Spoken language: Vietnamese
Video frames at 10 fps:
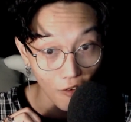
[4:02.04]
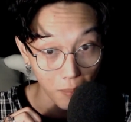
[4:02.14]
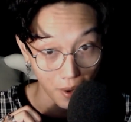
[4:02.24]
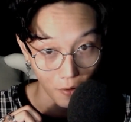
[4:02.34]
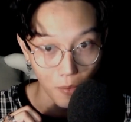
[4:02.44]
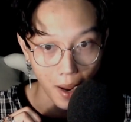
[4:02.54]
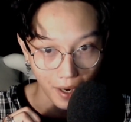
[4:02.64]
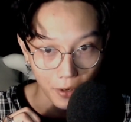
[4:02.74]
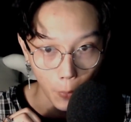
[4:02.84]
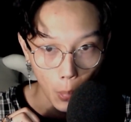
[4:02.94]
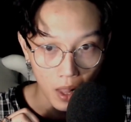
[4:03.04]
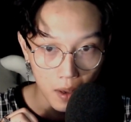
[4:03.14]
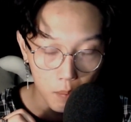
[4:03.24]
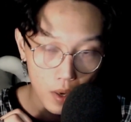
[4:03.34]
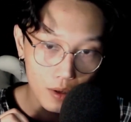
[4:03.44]
và mẹ của bạn đó,
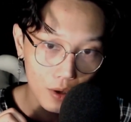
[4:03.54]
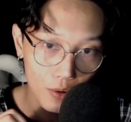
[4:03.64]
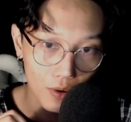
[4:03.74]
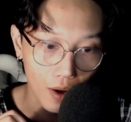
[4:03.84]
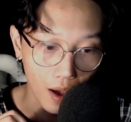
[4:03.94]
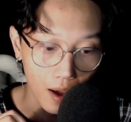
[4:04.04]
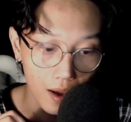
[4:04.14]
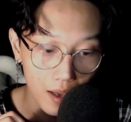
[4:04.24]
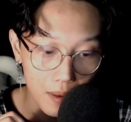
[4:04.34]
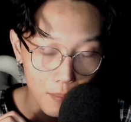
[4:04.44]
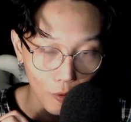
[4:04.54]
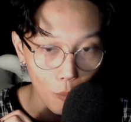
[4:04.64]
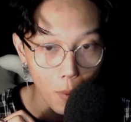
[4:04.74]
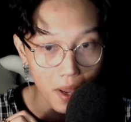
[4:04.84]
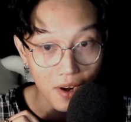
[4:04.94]
mới kêu là khi mà
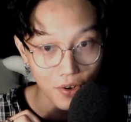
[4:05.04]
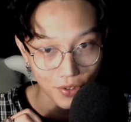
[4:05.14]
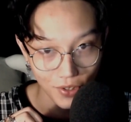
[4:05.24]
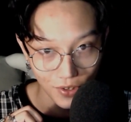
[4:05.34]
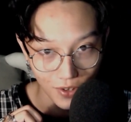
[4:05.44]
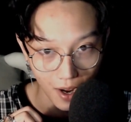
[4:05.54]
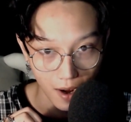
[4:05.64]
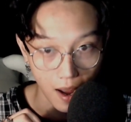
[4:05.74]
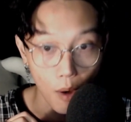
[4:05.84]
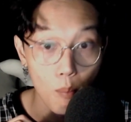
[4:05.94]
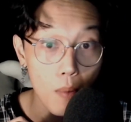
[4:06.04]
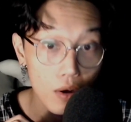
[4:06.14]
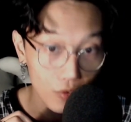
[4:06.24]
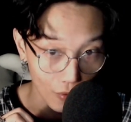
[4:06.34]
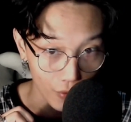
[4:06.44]
con bé này được sinh ra là ông
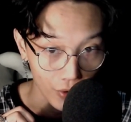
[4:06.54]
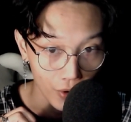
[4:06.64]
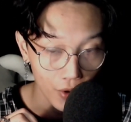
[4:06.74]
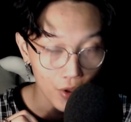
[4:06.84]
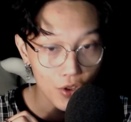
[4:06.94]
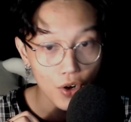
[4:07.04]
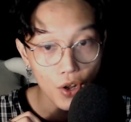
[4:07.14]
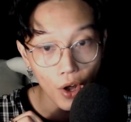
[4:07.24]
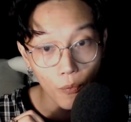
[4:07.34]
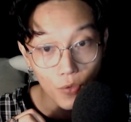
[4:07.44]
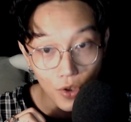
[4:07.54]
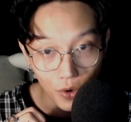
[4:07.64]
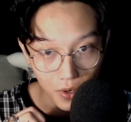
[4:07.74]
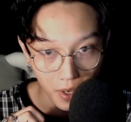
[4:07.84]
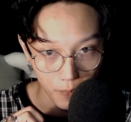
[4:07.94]
mất rồi, cho nên ông
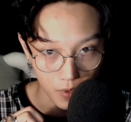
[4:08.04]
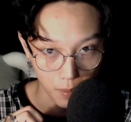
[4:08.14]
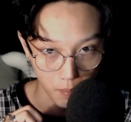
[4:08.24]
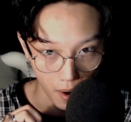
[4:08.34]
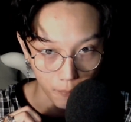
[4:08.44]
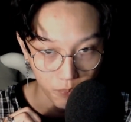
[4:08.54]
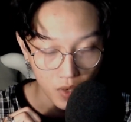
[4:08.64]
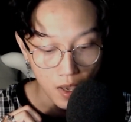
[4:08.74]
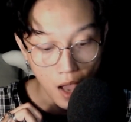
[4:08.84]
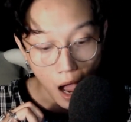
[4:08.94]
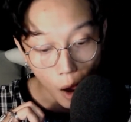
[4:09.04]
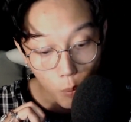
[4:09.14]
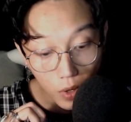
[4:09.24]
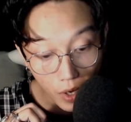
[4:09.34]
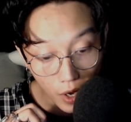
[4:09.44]
chưa kịp nhìn mặt.
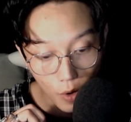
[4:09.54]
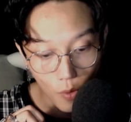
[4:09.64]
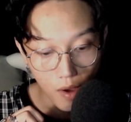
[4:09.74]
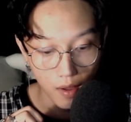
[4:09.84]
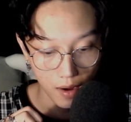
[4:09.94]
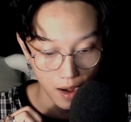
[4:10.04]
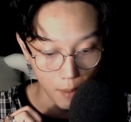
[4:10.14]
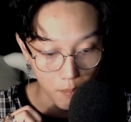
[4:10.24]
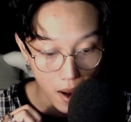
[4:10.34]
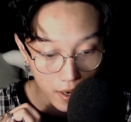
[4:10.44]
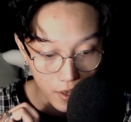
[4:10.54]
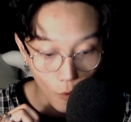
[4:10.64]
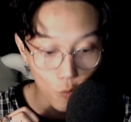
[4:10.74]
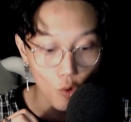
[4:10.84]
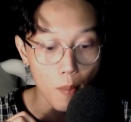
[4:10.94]
Ông kêu là bác
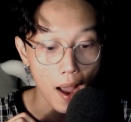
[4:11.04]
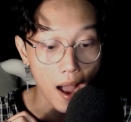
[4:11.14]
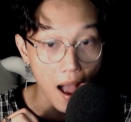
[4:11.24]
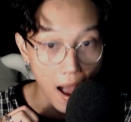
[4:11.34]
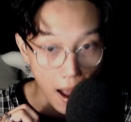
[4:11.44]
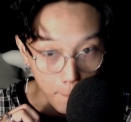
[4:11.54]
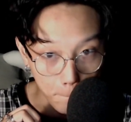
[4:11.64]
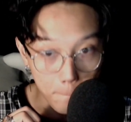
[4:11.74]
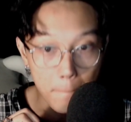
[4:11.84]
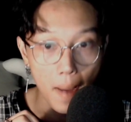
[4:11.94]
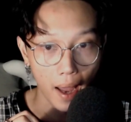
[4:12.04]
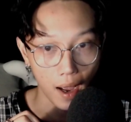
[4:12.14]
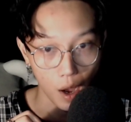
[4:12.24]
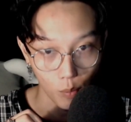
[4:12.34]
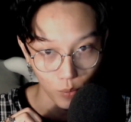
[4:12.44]
dâu của bạn ẵm bạn
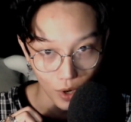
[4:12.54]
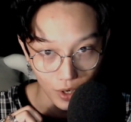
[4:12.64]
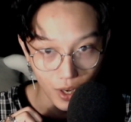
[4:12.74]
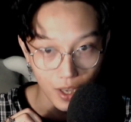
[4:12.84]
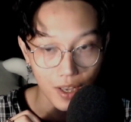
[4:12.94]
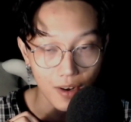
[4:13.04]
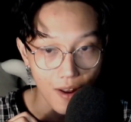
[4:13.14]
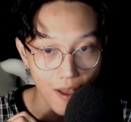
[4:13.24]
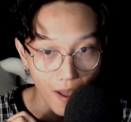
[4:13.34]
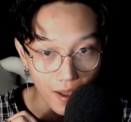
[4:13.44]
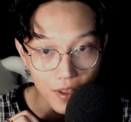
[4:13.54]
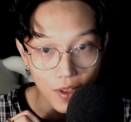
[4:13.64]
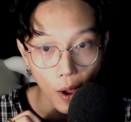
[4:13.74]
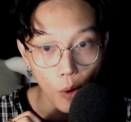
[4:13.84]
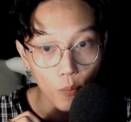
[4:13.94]
Hồng lên đi để
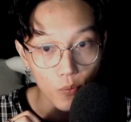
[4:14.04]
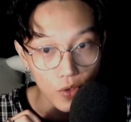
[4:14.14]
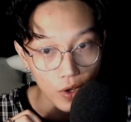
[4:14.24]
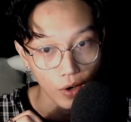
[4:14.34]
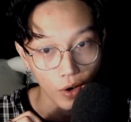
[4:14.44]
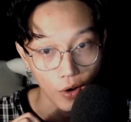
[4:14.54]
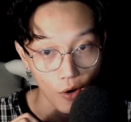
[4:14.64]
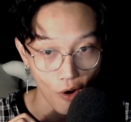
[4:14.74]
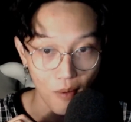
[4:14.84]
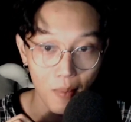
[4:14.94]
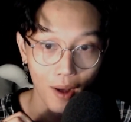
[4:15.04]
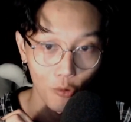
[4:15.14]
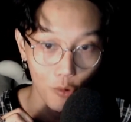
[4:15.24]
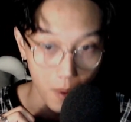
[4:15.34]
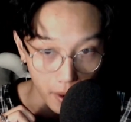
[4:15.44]
cho ông nhìn rõ mặt
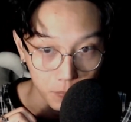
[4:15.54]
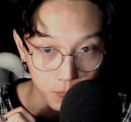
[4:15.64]
của bạn.